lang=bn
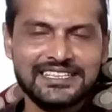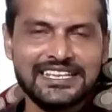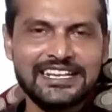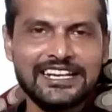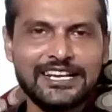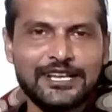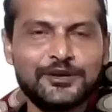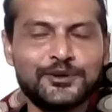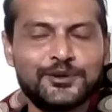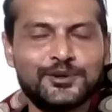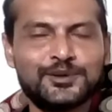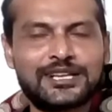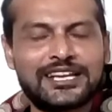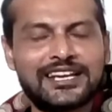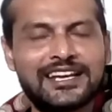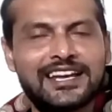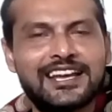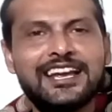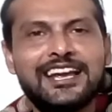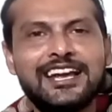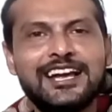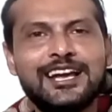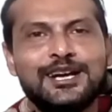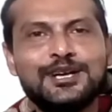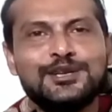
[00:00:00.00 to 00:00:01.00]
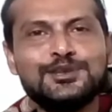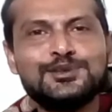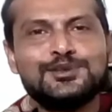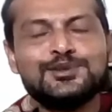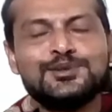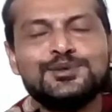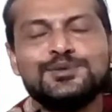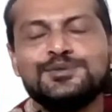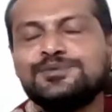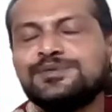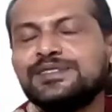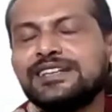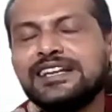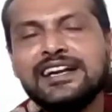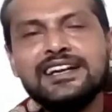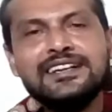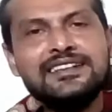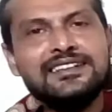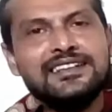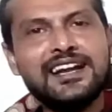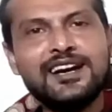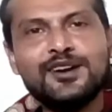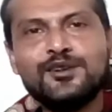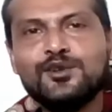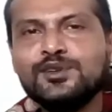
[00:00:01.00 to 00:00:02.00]
তেড়ে ওঠে তো
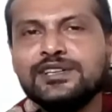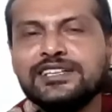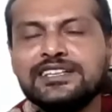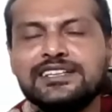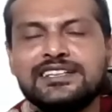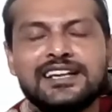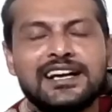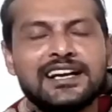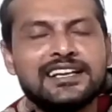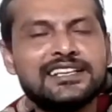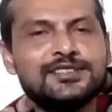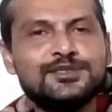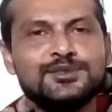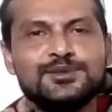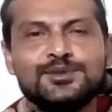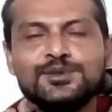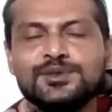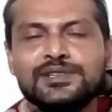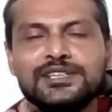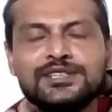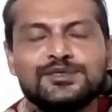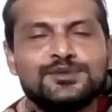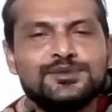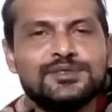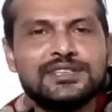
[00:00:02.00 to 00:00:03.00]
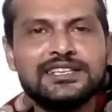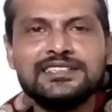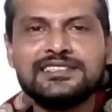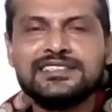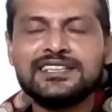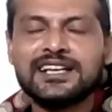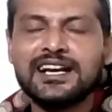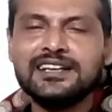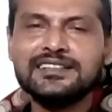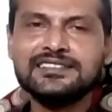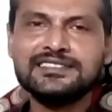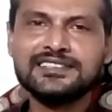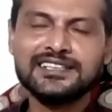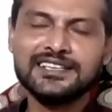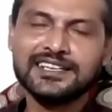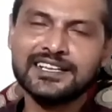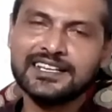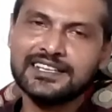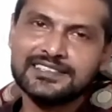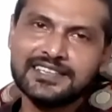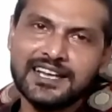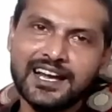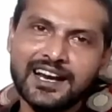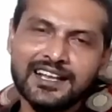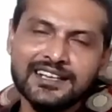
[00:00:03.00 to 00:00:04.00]
নেট নাগরিকরা কিন্তু কিছুতেই ছাড়ছেন
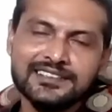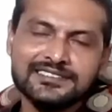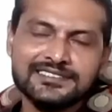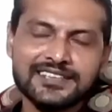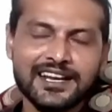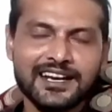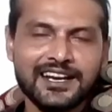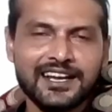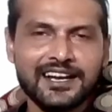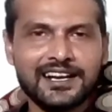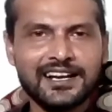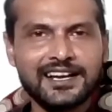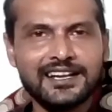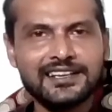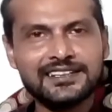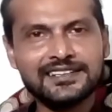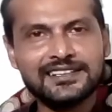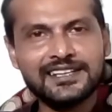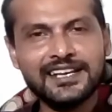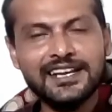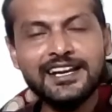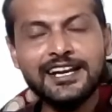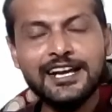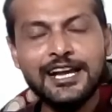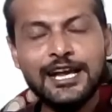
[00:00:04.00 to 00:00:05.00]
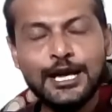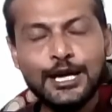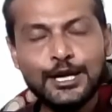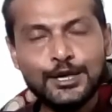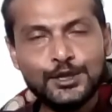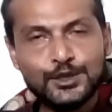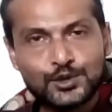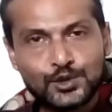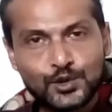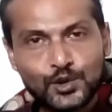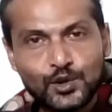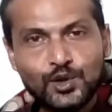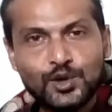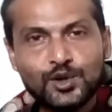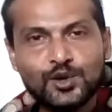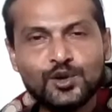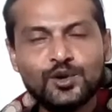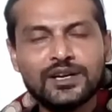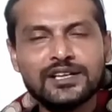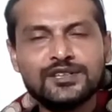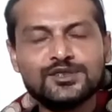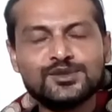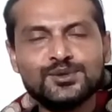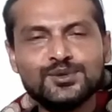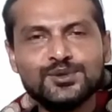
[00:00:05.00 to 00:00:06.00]
না তারা সানা খানকে ট্রোল
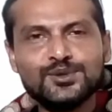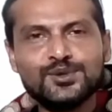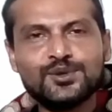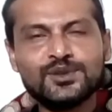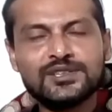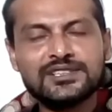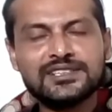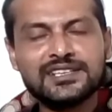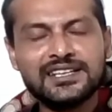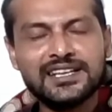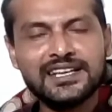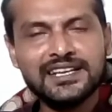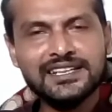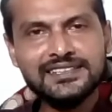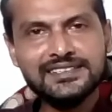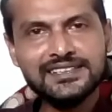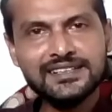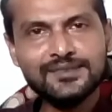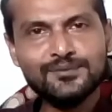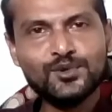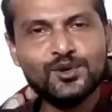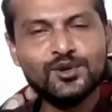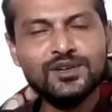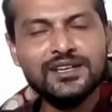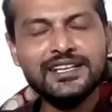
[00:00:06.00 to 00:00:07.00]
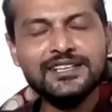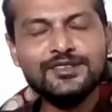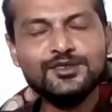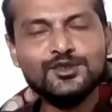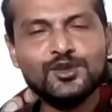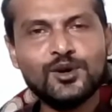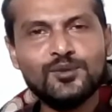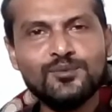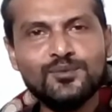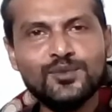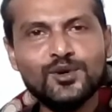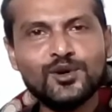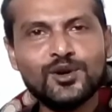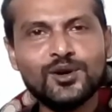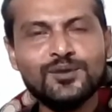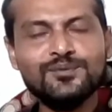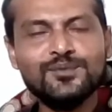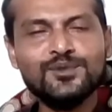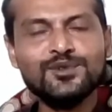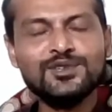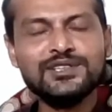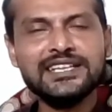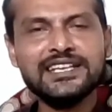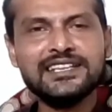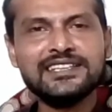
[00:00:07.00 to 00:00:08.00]
করা শুরু করেছেন এই যে বললেন
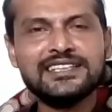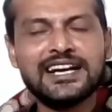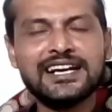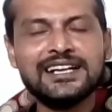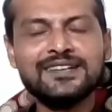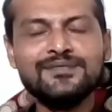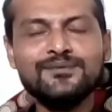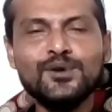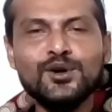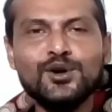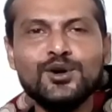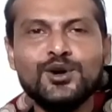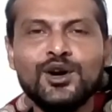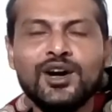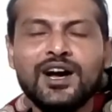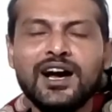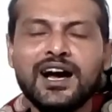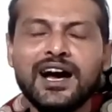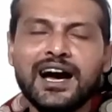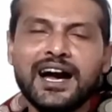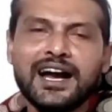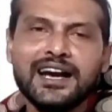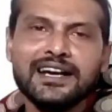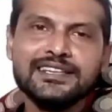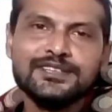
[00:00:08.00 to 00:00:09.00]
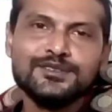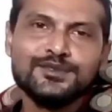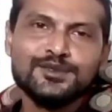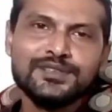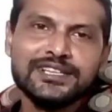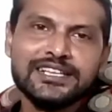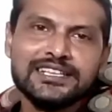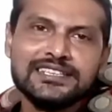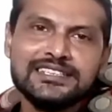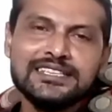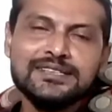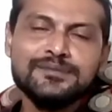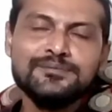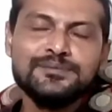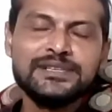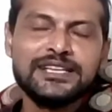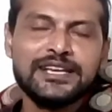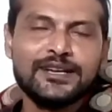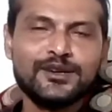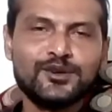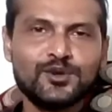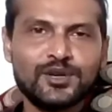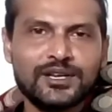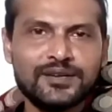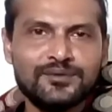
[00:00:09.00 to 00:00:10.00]
ধর্মকর্ম নিয়ে থাকবো আর এই তো দেখছি
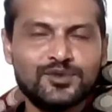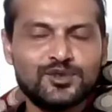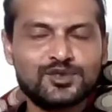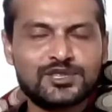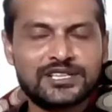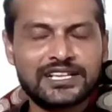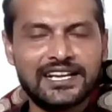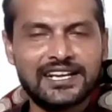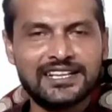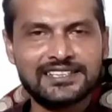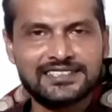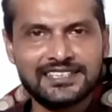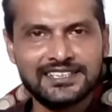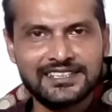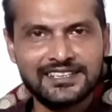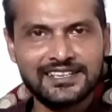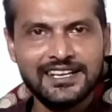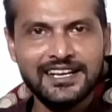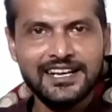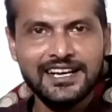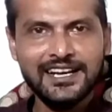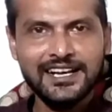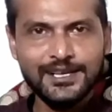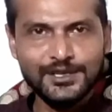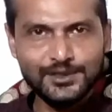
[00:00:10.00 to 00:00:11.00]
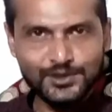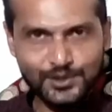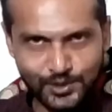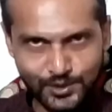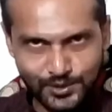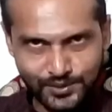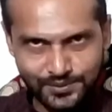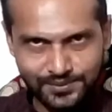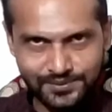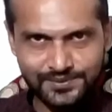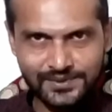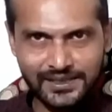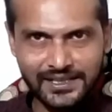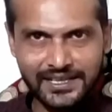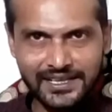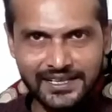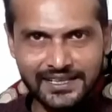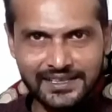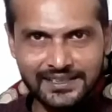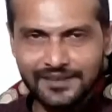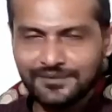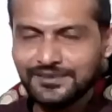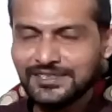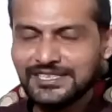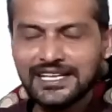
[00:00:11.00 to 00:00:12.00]
বিয়ে করে বসে আছেন তো
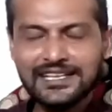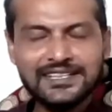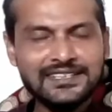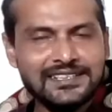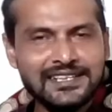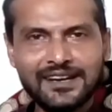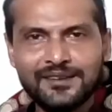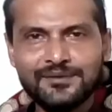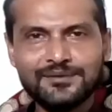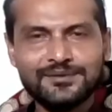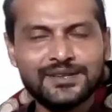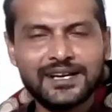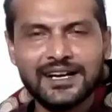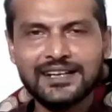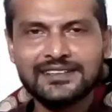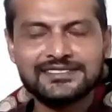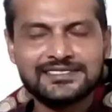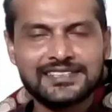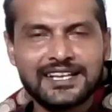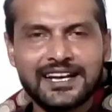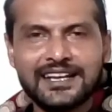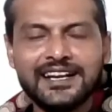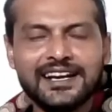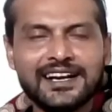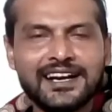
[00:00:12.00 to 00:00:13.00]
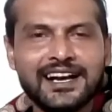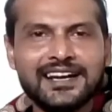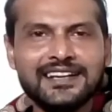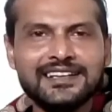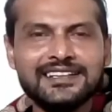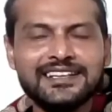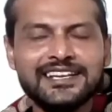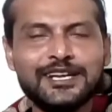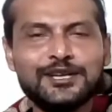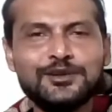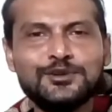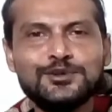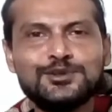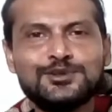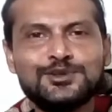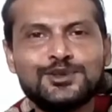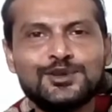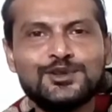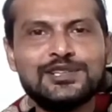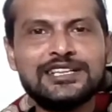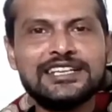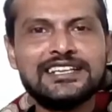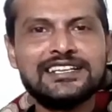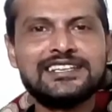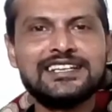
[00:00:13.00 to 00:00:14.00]
আমি জানি না সানা খান এর
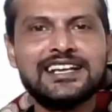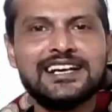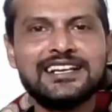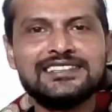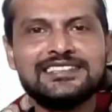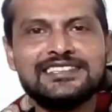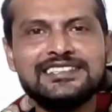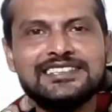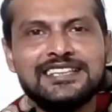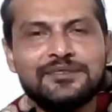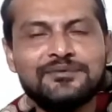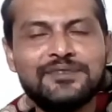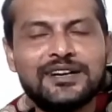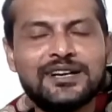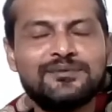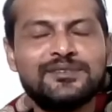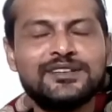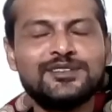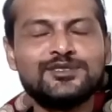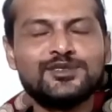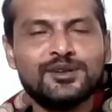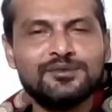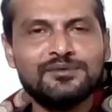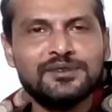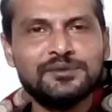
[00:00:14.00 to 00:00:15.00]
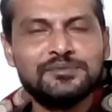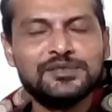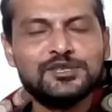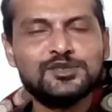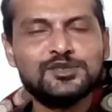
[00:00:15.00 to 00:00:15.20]
উত্তর ঠিকঠাক দিতে পারতেন তবে